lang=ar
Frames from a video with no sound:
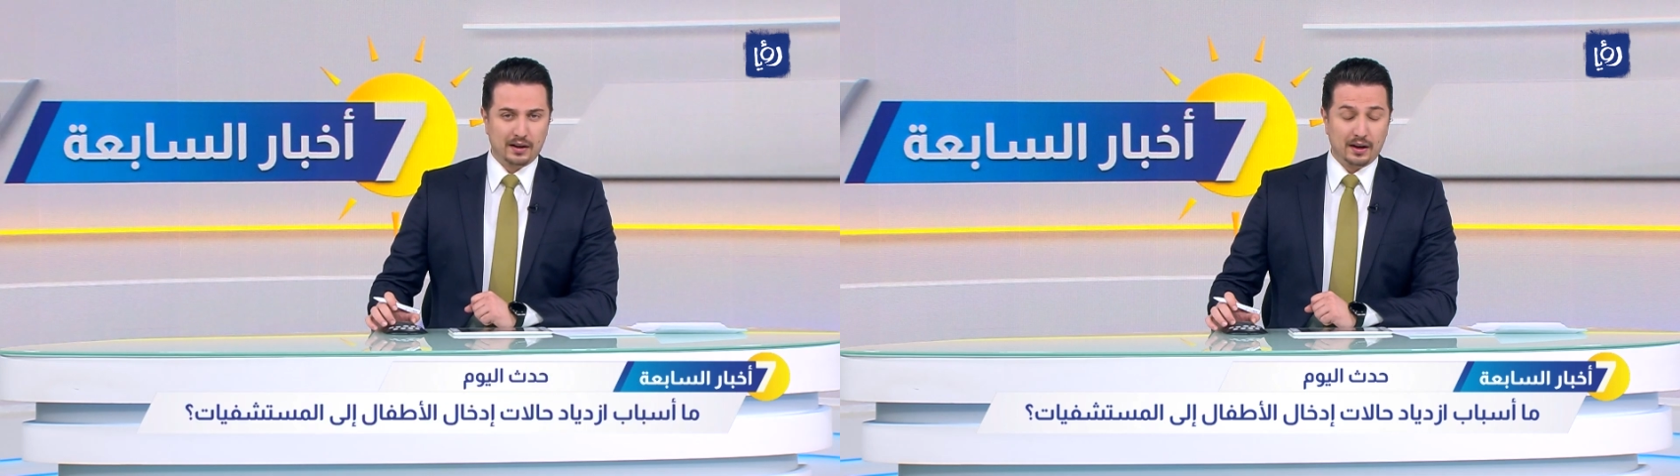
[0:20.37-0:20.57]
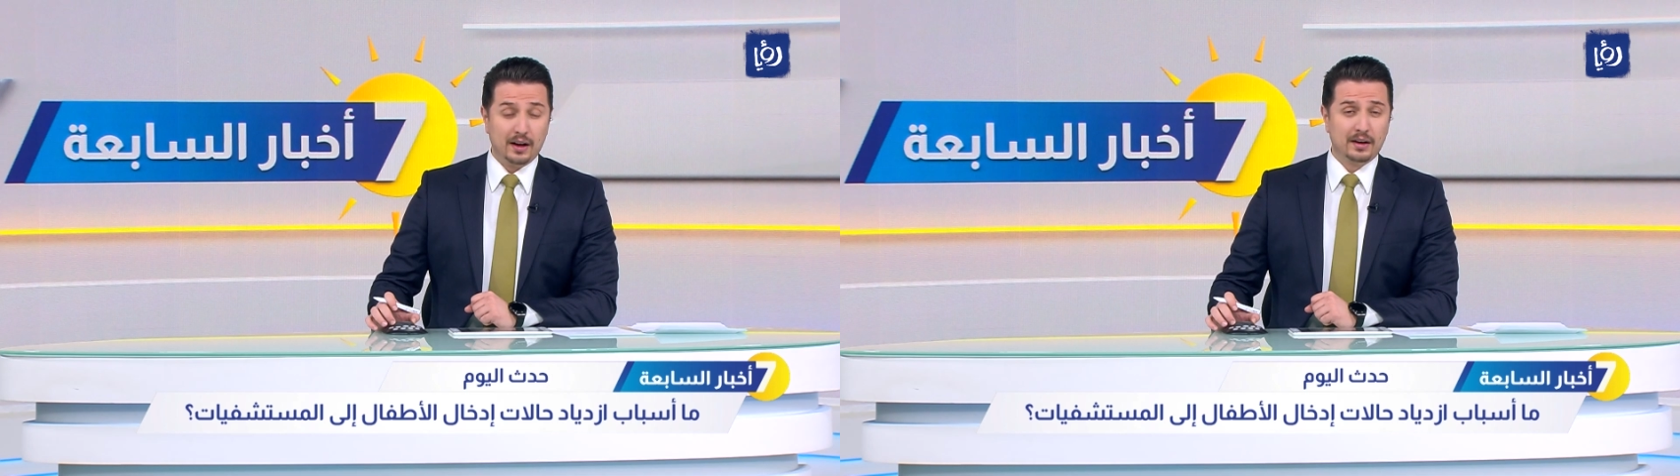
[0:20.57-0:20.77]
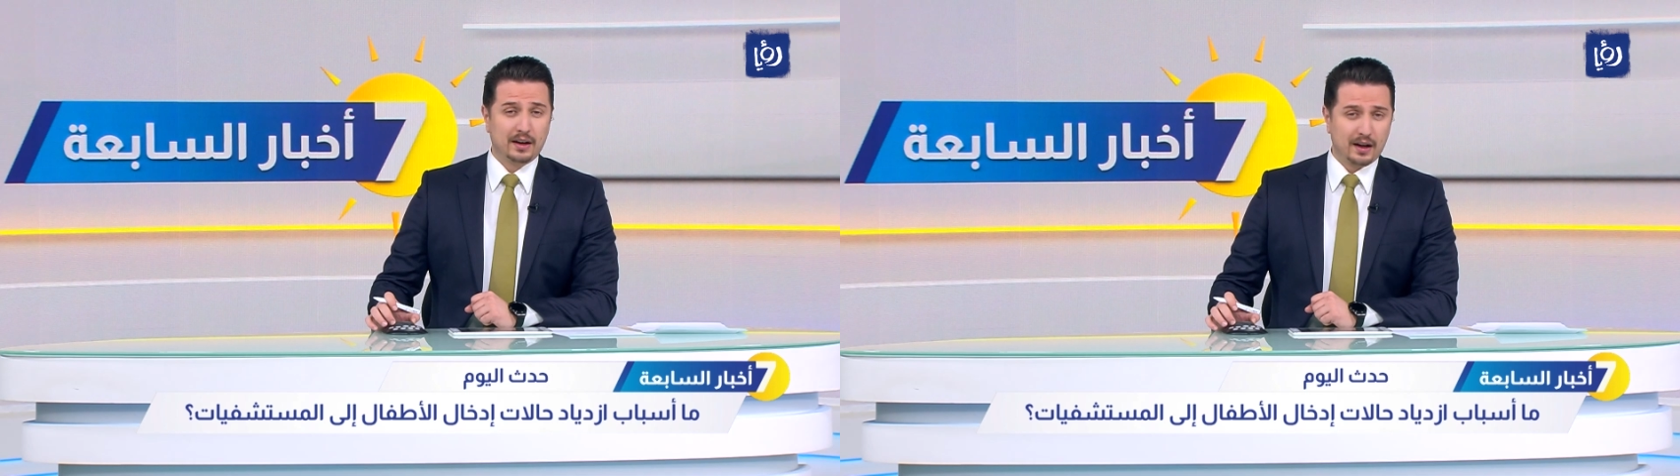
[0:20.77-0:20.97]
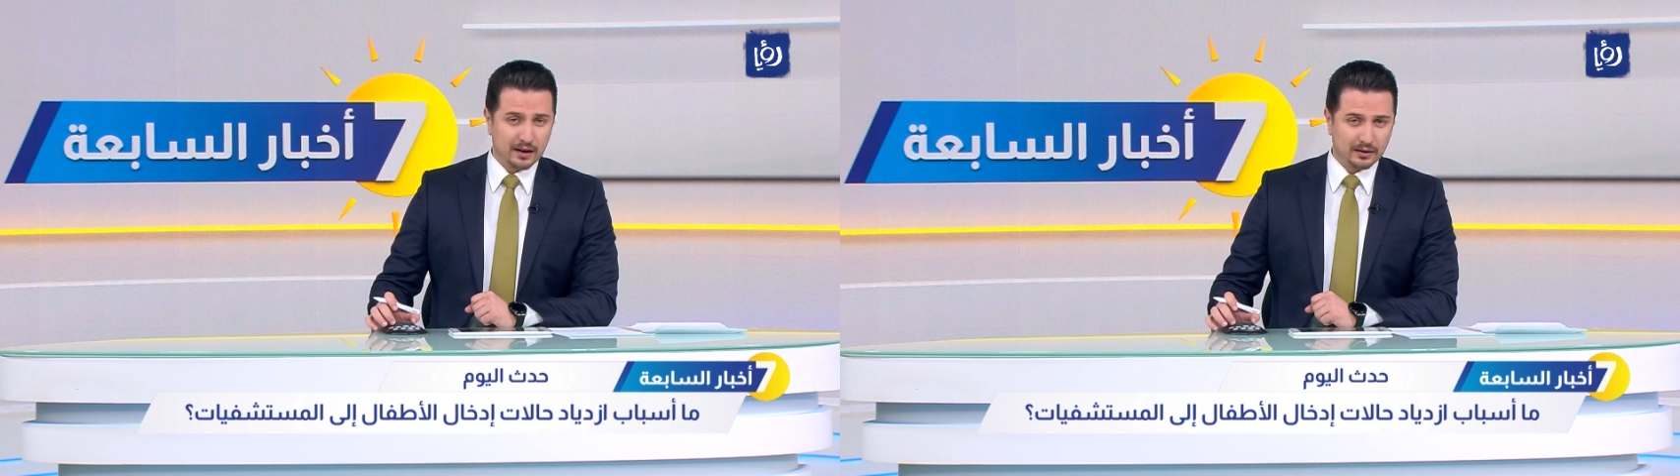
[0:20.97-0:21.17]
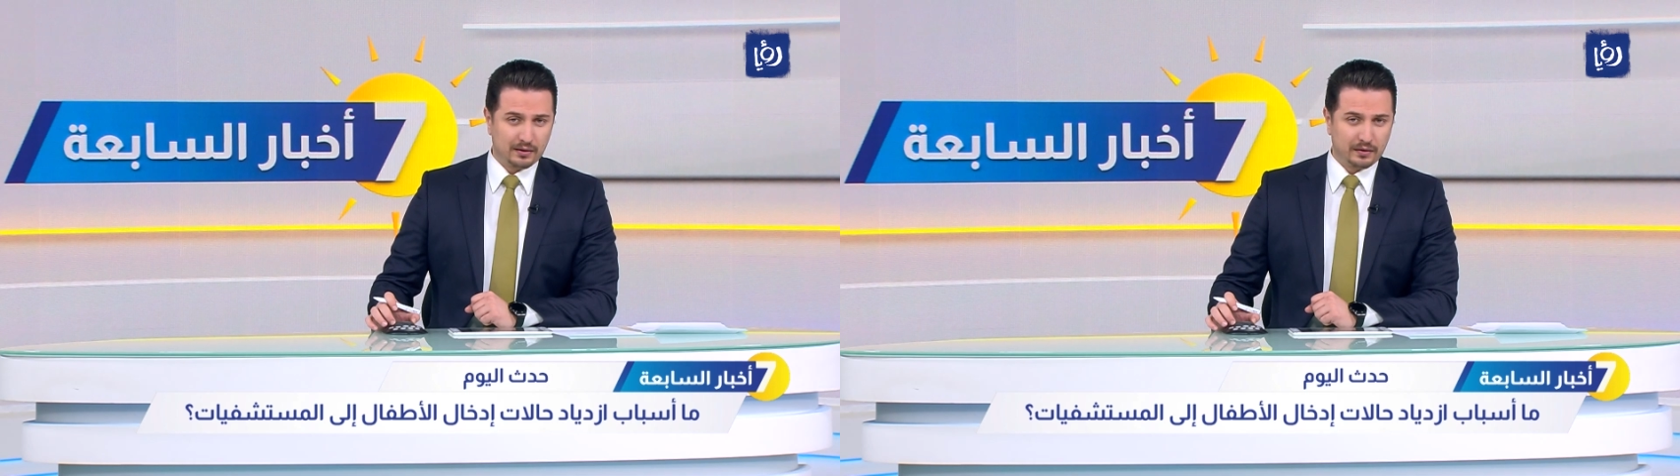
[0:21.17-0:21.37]
إن
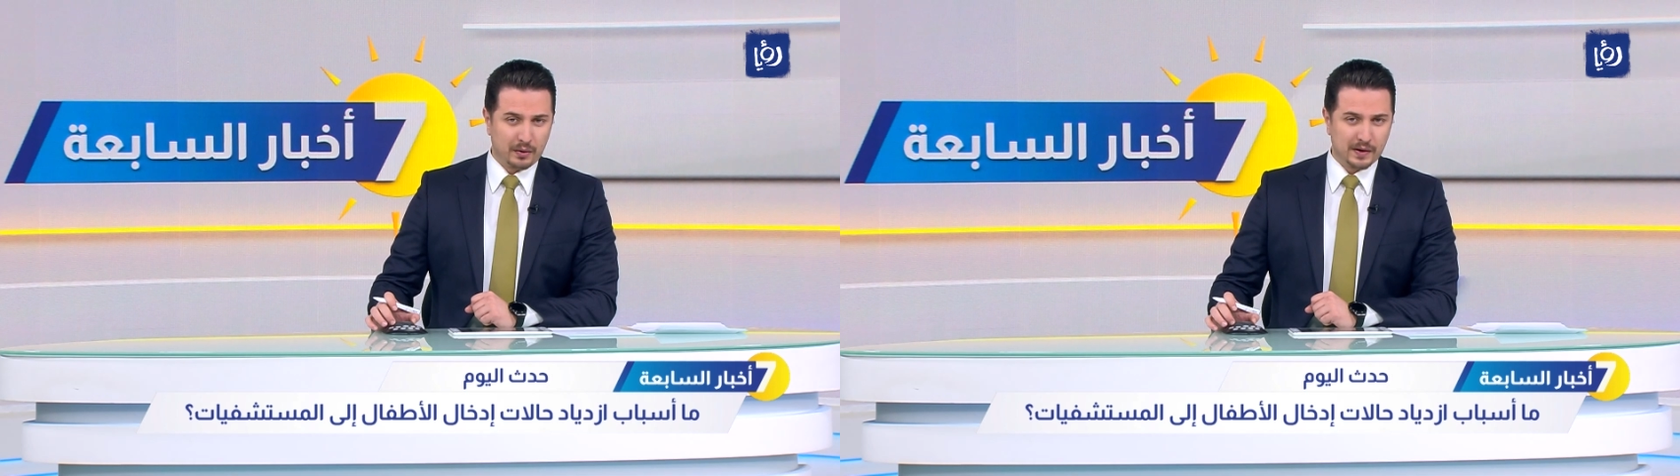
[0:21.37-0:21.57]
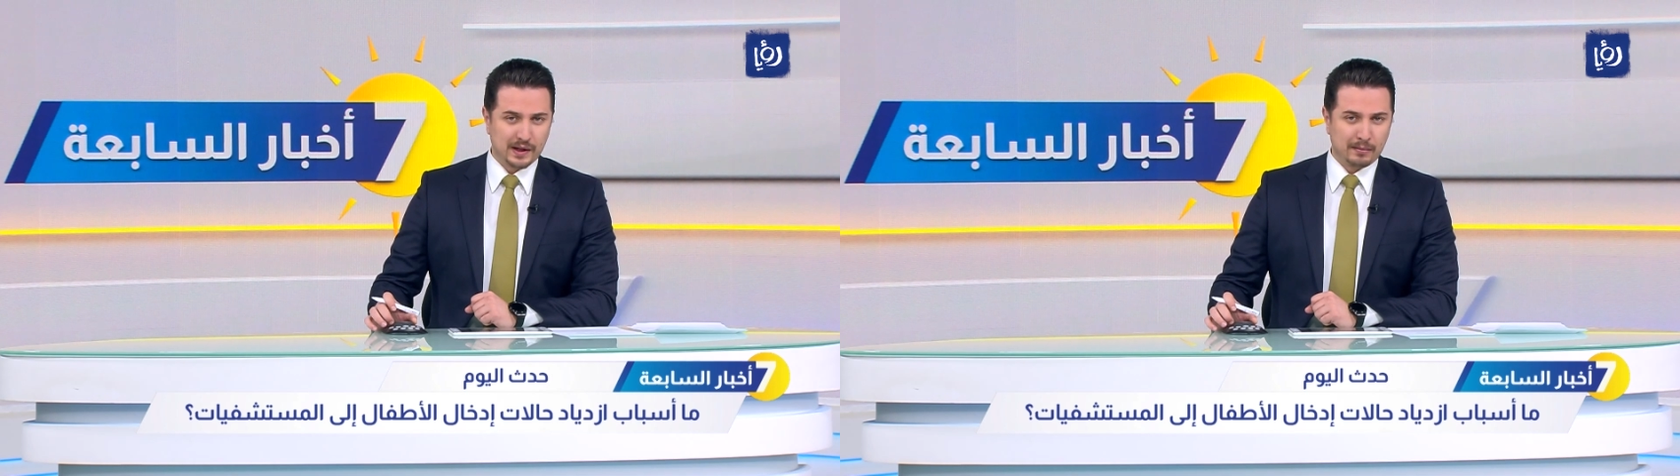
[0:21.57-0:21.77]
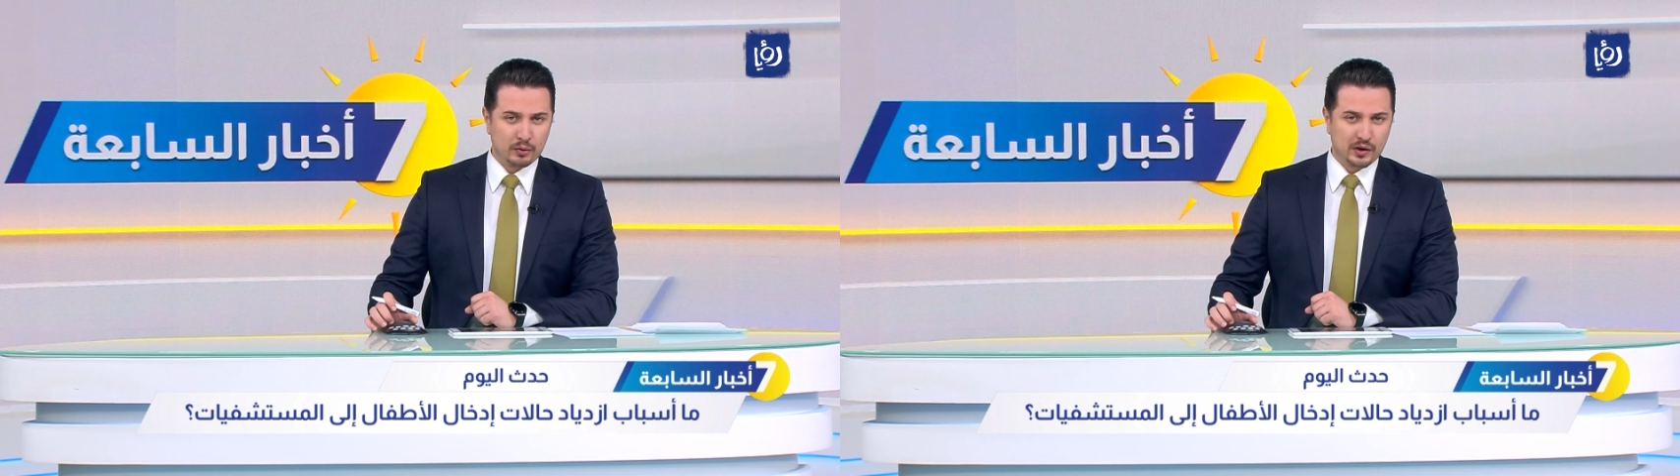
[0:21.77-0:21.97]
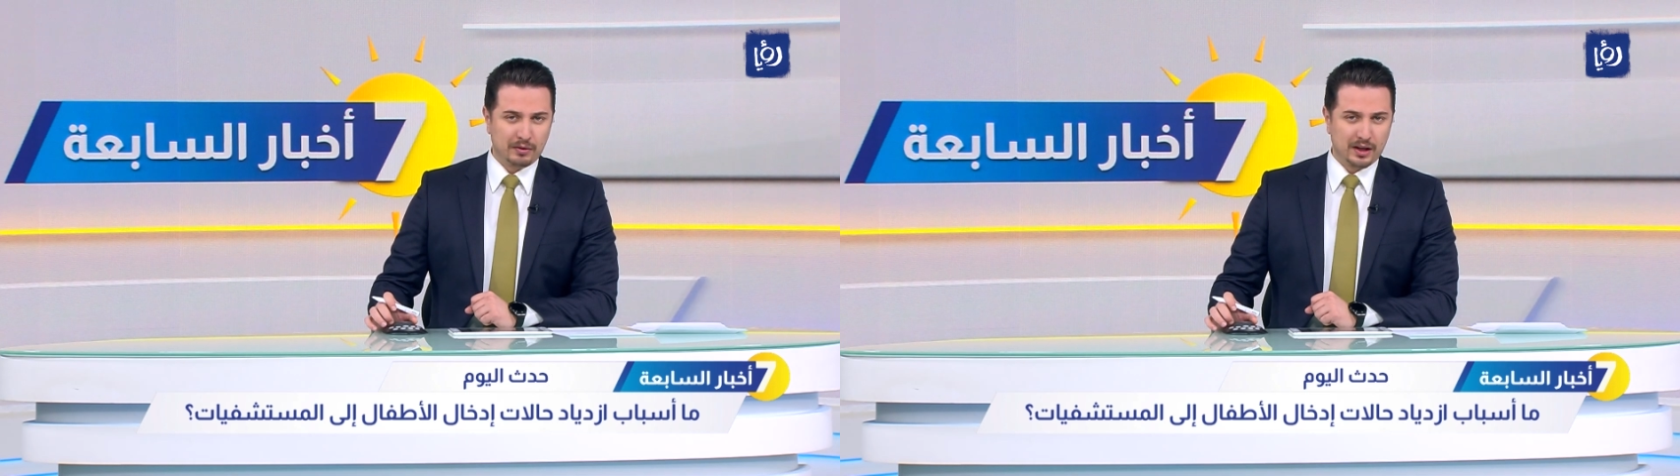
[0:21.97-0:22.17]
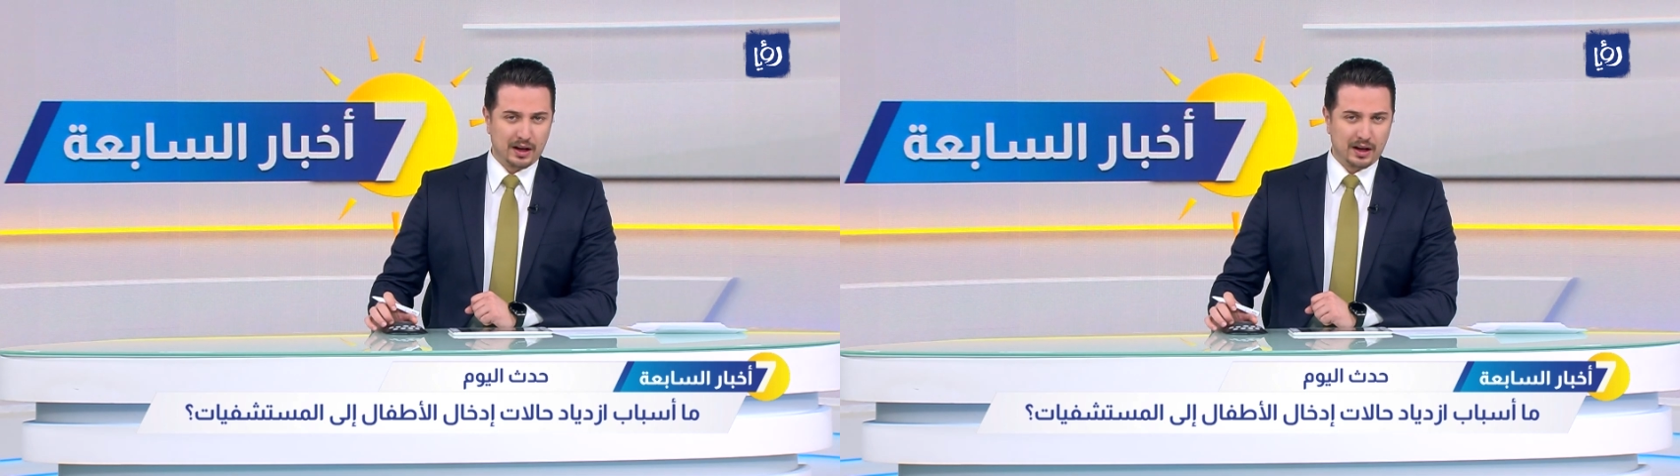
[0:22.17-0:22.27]
كانت إنفلونزا موسمية